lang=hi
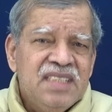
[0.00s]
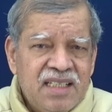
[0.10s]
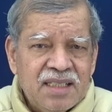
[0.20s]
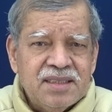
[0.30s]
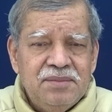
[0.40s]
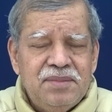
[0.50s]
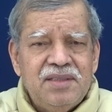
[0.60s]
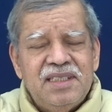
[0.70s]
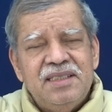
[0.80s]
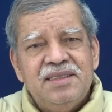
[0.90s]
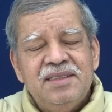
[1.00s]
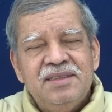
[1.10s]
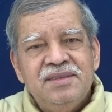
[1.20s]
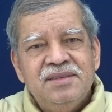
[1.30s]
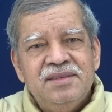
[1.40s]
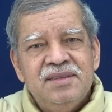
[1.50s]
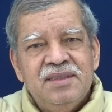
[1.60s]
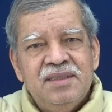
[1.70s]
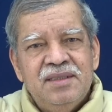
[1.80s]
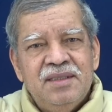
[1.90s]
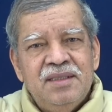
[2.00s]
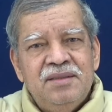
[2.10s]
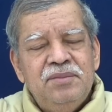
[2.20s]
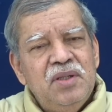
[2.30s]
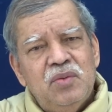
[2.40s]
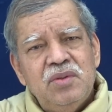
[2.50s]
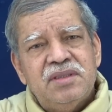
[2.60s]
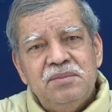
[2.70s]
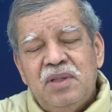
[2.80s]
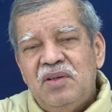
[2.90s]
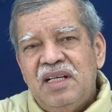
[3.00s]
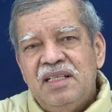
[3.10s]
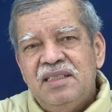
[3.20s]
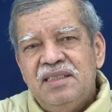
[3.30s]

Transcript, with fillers: क्या संभव है बिल्कुल संभव है